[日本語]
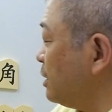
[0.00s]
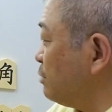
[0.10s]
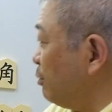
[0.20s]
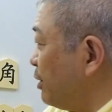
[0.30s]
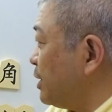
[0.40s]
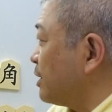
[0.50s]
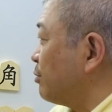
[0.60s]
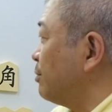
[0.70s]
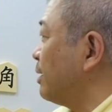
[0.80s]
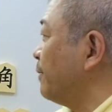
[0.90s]
1問目ですか
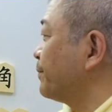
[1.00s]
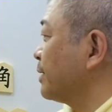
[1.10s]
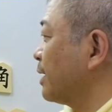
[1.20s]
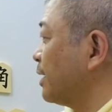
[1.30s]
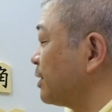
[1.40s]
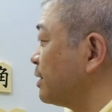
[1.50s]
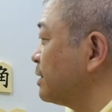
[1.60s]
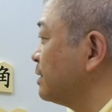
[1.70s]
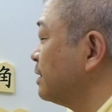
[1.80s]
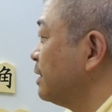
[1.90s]
らこれは簡単で
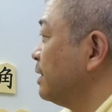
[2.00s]
す。